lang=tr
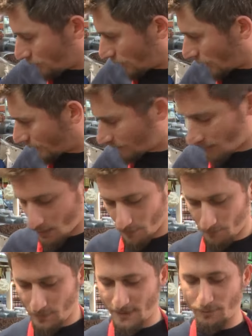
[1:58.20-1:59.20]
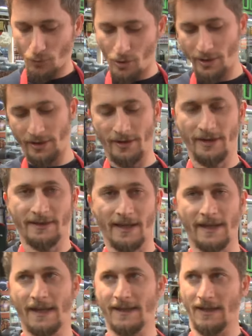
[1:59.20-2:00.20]
olarak biz böyle
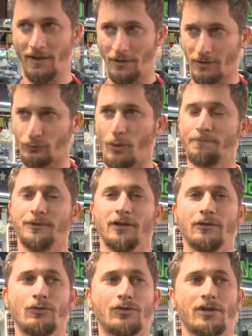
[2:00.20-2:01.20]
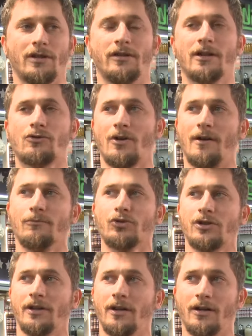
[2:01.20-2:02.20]
irilikte kestaneyi toptanını 150'ye şu an
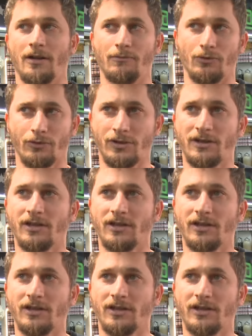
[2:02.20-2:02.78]
bu sene alamıyoruz